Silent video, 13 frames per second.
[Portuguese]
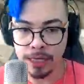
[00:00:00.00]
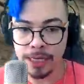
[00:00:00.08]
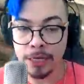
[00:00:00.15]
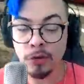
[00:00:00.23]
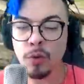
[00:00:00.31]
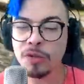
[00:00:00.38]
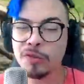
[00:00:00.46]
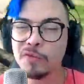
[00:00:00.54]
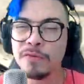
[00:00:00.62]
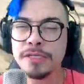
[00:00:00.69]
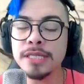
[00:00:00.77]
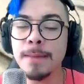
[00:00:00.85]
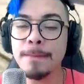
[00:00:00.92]
E quando
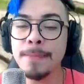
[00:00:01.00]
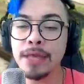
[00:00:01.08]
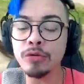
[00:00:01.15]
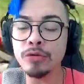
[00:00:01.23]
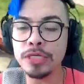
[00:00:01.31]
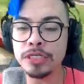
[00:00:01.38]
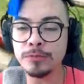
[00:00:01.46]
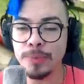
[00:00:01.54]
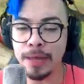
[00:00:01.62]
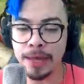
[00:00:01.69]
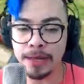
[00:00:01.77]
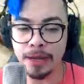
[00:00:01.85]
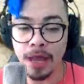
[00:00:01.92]
você menos
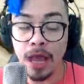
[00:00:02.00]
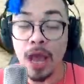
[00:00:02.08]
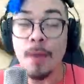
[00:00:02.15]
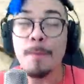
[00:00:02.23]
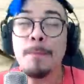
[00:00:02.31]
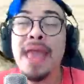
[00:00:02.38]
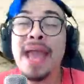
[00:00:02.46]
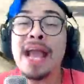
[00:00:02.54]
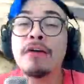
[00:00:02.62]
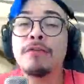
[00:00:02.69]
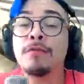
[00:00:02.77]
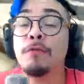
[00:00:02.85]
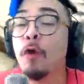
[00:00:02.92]
espera, pega
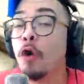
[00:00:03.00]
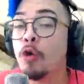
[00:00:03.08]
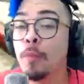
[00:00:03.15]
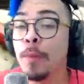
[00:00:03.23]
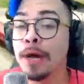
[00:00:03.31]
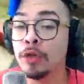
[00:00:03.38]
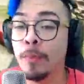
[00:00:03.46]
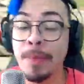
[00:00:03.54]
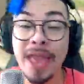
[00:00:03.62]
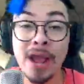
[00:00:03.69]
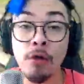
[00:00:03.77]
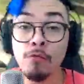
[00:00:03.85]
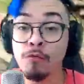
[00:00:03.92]
fogo, mano.
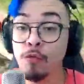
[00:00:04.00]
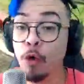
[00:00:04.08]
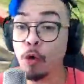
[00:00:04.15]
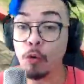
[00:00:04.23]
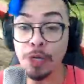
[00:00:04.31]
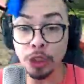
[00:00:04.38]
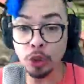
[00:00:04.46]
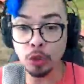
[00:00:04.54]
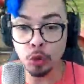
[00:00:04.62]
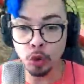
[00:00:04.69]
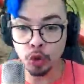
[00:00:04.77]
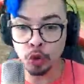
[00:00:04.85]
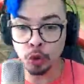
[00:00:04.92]
Pega um fogo em
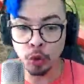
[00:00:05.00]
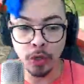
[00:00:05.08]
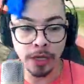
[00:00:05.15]
tudo.